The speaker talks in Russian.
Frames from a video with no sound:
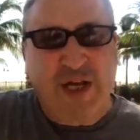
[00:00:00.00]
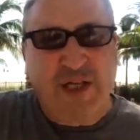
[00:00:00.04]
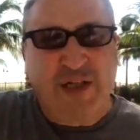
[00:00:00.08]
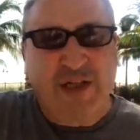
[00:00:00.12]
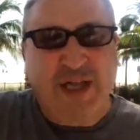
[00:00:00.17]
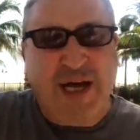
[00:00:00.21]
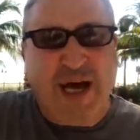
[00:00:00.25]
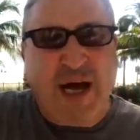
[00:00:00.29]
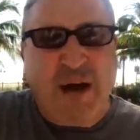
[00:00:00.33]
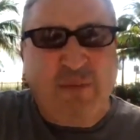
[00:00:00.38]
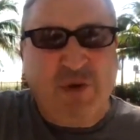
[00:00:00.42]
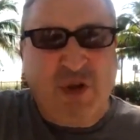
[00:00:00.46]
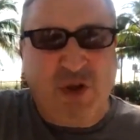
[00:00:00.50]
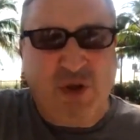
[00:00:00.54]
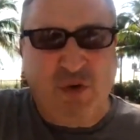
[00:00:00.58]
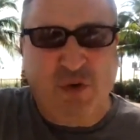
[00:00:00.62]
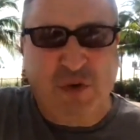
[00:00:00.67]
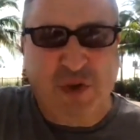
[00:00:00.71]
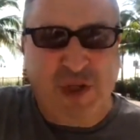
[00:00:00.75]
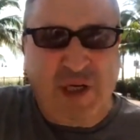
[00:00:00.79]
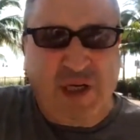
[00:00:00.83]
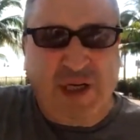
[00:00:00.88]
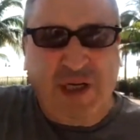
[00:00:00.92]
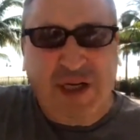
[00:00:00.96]
Нам
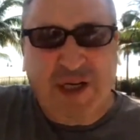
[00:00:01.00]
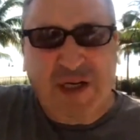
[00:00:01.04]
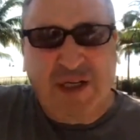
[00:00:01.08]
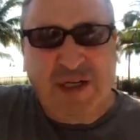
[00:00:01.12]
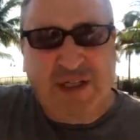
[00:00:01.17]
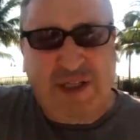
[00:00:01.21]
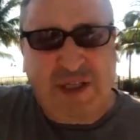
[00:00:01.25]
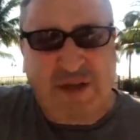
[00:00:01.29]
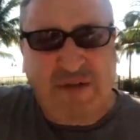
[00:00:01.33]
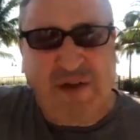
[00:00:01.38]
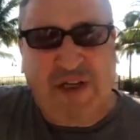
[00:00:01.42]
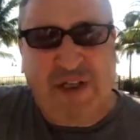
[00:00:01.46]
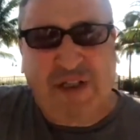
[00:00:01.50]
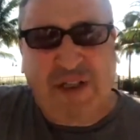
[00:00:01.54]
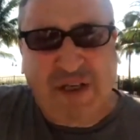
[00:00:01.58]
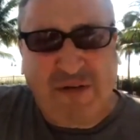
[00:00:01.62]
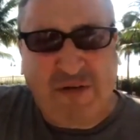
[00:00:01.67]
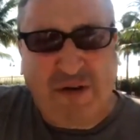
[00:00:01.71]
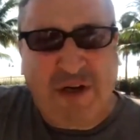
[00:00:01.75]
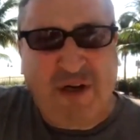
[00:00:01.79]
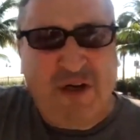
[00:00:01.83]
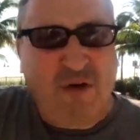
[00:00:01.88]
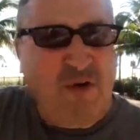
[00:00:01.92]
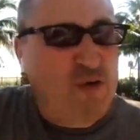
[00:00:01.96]
трудно
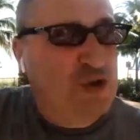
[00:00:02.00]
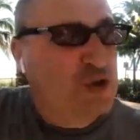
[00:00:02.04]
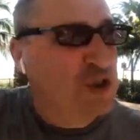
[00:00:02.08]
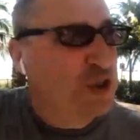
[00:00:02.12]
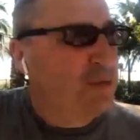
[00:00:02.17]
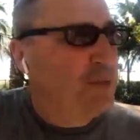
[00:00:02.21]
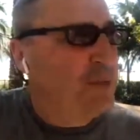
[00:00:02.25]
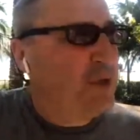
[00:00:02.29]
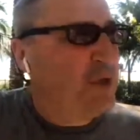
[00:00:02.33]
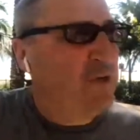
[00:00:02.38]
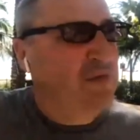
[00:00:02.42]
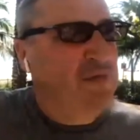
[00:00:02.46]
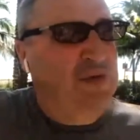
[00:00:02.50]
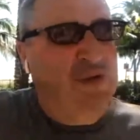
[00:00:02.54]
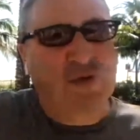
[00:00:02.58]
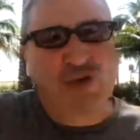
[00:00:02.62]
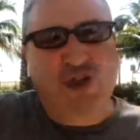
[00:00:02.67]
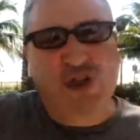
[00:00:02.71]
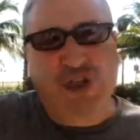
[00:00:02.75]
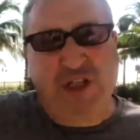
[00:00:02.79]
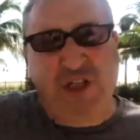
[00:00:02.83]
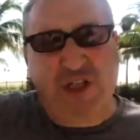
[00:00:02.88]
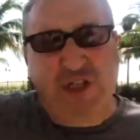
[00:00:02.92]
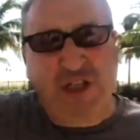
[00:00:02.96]
советского оружия
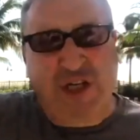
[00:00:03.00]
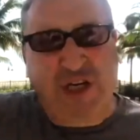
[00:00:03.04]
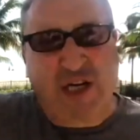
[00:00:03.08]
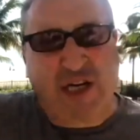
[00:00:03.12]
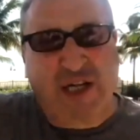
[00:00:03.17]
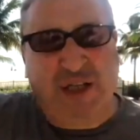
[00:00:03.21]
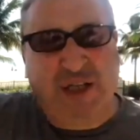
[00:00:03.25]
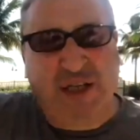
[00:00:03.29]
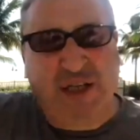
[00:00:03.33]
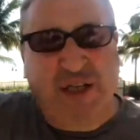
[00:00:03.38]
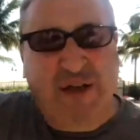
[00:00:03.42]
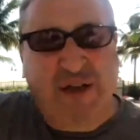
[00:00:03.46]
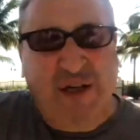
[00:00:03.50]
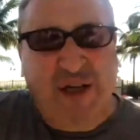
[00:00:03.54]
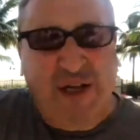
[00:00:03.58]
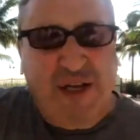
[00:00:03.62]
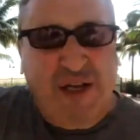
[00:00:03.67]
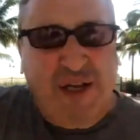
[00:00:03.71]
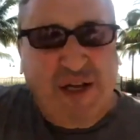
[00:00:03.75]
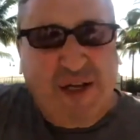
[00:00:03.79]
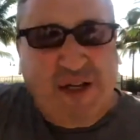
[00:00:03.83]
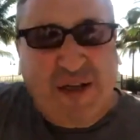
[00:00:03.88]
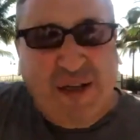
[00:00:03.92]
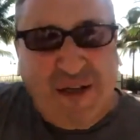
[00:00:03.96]
перевооружить страны
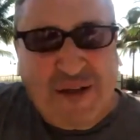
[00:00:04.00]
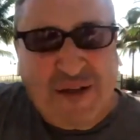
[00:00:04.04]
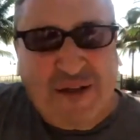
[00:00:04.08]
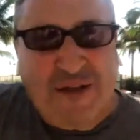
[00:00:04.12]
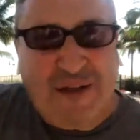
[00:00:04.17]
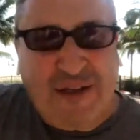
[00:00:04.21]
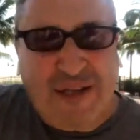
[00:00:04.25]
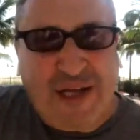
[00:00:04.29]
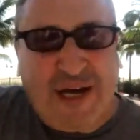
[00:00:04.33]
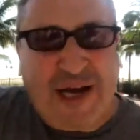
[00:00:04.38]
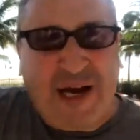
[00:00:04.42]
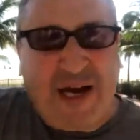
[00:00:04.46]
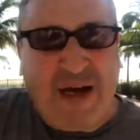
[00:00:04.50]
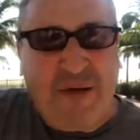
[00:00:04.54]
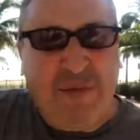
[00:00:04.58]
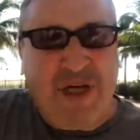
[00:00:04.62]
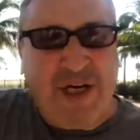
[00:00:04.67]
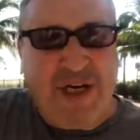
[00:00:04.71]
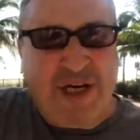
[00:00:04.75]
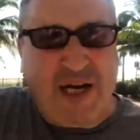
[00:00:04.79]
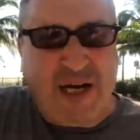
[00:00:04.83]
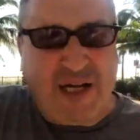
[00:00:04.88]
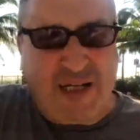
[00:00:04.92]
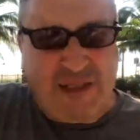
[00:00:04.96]
на
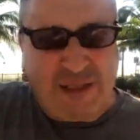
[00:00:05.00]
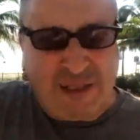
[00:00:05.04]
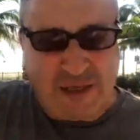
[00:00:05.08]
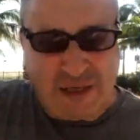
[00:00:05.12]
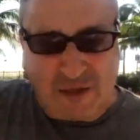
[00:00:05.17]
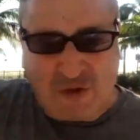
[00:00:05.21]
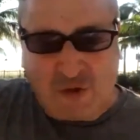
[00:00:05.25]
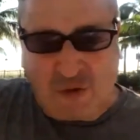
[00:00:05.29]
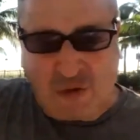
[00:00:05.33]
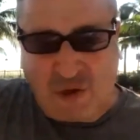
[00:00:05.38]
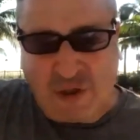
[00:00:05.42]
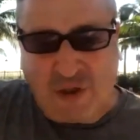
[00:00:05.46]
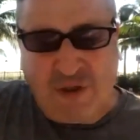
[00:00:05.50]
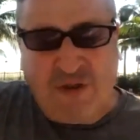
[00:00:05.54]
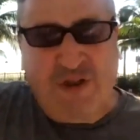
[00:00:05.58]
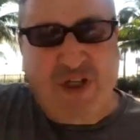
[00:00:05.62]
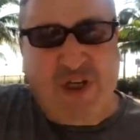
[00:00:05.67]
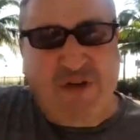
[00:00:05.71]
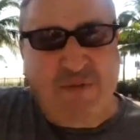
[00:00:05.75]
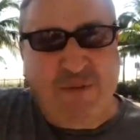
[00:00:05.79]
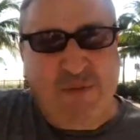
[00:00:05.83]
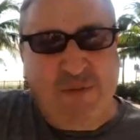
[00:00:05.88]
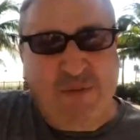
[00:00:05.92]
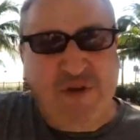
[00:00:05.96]
американские, которые
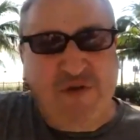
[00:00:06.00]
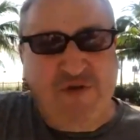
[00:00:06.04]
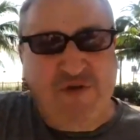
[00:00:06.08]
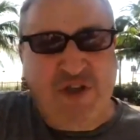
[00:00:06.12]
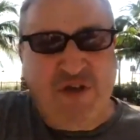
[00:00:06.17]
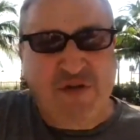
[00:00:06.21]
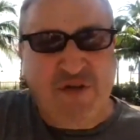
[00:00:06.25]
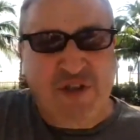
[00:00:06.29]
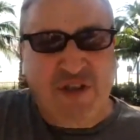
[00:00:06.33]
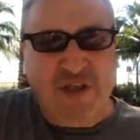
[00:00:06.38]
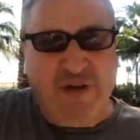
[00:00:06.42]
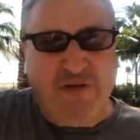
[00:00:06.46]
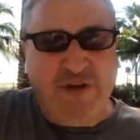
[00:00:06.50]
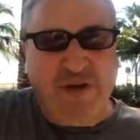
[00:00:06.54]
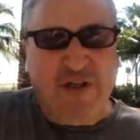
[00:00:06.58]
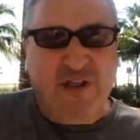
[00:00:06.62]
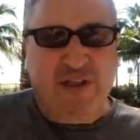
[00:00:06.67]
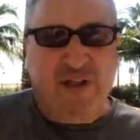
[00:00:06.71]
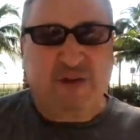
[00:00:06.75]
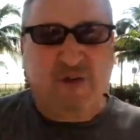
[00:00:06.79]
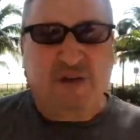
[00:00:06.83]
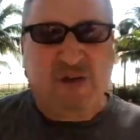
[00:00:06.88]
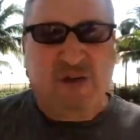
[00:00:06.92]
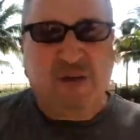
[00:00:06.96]
сейчас бывшего
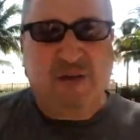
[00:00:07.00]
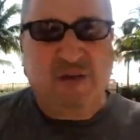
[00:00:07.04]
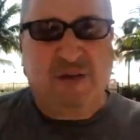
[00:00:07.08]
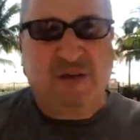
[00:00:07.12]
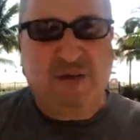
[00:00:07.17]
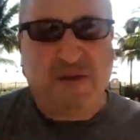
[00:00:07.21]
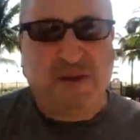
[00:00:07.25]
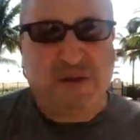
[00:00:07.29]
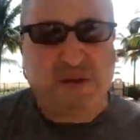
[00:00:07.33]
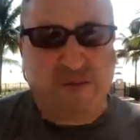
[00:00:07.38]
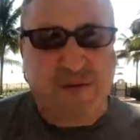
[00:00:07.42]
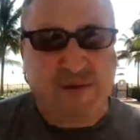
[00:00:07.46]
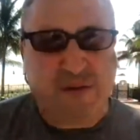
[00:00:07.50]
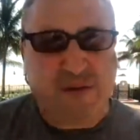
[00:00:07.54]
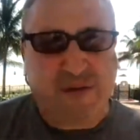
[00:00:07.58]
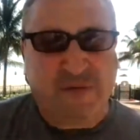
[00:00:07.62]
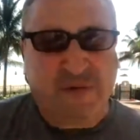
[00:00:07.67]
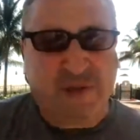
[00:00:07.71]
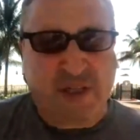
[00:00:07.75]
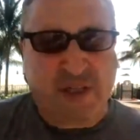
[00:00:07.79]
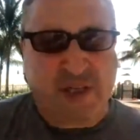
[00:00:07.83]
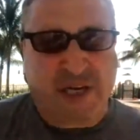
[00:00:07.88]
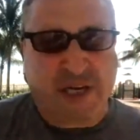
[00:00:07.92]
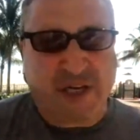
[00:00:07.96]
советского
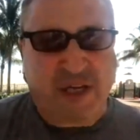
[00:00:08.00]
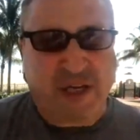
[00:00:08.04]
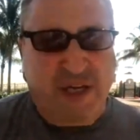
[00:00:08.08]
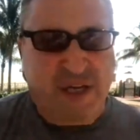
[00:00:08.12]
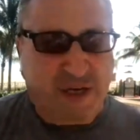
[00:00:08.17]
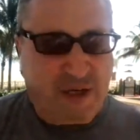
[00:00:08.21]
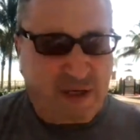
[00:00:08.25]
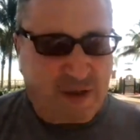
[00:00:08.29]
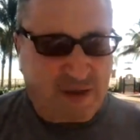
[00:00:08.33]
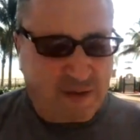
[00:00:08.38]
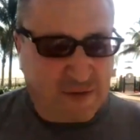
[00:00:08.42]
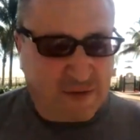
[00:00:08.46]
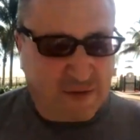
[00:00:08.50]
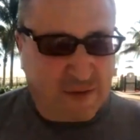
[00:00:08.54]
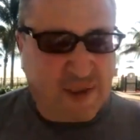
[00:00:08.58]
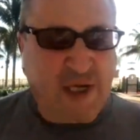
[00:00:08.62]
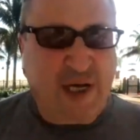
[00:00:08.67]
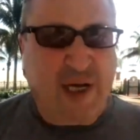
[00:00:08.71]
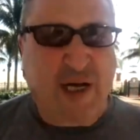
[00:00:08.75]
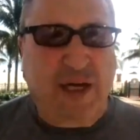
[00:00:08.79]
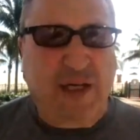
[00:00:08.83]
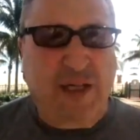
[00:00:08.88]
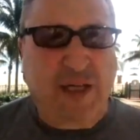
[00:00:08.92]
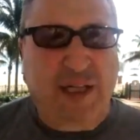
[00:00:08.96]
лагеря
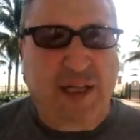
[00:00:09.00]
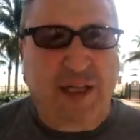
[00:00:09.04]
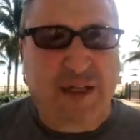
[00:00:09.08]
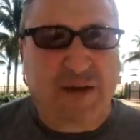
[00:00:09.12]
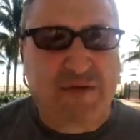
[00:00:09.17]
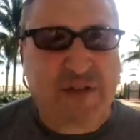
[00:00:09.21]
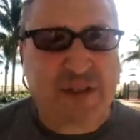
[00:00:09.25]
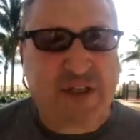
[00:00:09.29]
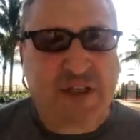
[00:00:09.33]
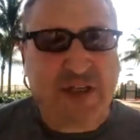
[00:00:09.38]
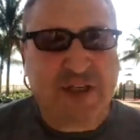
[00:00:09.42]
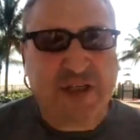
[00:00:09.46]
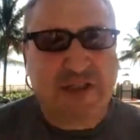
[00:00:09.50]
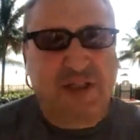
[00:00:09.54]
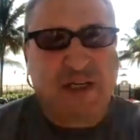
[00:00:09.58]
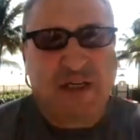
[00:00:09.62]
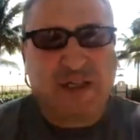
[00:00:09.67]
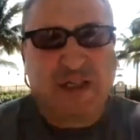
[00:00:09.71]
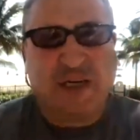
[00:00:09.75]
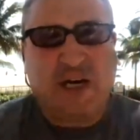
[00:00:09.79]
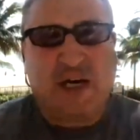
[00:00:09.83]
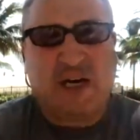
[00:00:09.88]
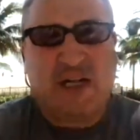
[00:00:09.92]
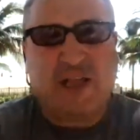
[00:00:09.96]
на натовские
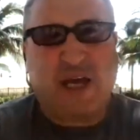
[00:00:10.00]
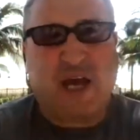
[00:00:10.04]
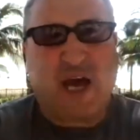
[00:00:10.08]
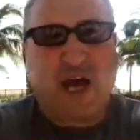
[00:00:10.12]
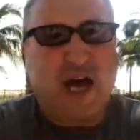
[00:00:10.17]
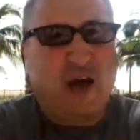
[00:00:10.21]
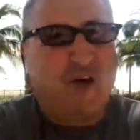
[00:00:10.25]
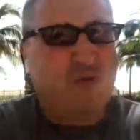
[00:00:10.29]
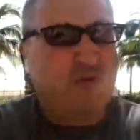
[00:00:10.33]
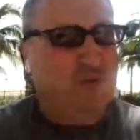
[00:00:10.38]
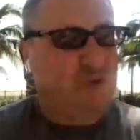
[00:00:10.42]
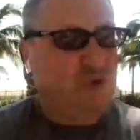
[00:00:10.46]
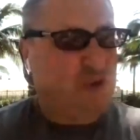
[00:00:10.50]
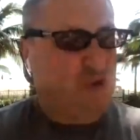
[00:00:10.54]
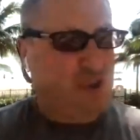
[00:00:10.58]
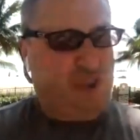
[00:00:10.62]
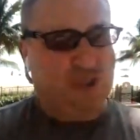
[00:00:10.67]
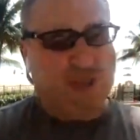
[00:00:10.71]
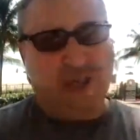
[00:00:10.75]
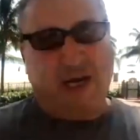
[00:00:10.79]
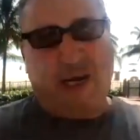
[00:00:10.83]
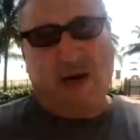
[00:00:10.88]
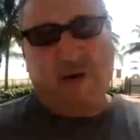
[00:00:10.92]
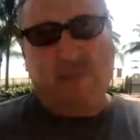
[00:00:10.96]
стандарты, а уж
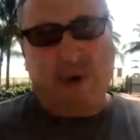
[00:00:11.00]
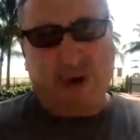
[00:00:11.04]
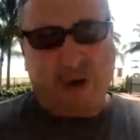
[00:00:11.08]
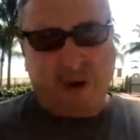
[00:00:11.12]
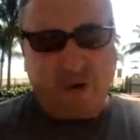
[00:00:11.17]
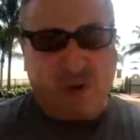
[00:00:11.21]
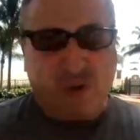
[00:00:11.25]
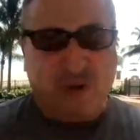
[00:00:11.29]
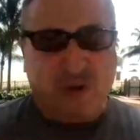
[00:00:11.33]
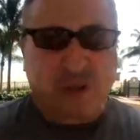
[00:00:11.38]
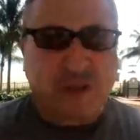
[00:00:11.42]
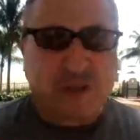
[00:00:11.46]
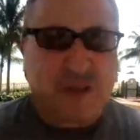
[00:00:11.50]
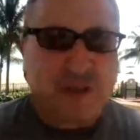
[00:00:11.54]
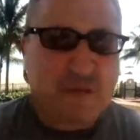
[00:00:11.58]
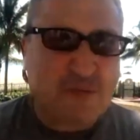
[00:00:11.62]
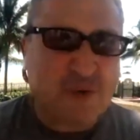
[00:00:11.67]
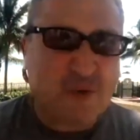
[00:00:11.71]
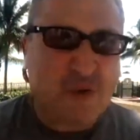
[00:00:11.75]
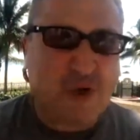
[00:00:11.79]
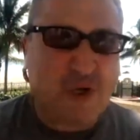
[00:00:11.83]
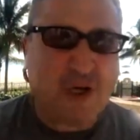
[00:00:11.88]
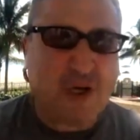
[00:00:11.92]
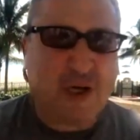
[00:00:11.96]
наоборот, так тем
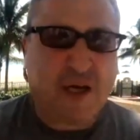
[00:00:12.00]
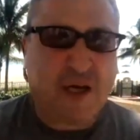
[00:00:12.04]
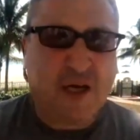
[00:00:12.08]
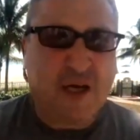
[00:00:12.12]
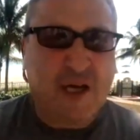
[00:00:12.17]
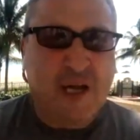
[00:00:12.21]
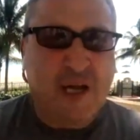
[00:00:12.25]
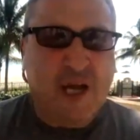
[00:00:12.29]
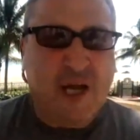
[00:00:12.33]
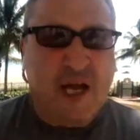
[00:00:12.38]
более –